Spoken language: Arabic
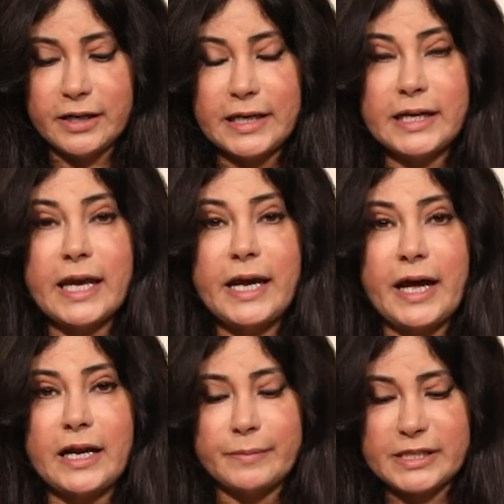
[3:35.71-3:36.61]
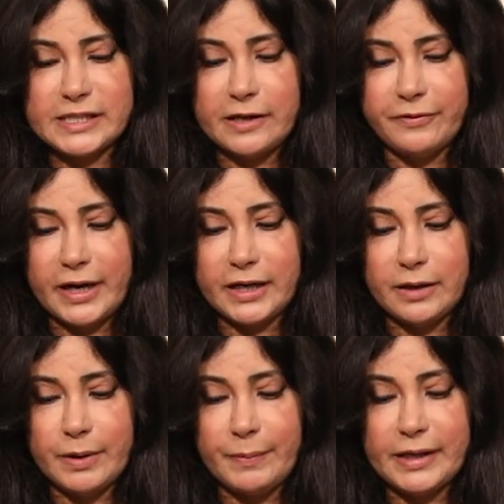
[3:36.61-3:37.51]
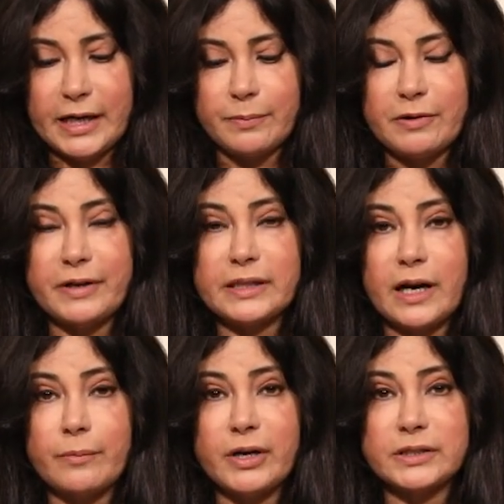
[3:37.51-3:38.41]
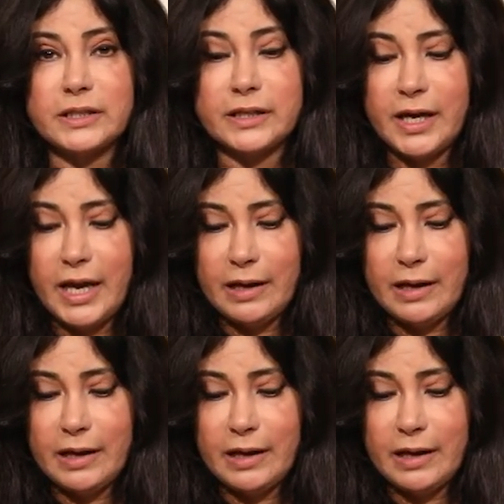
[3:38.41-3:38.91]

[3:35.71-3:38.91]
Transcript: يلي كان على مسافه قريبه منك بالفتره الماضيه،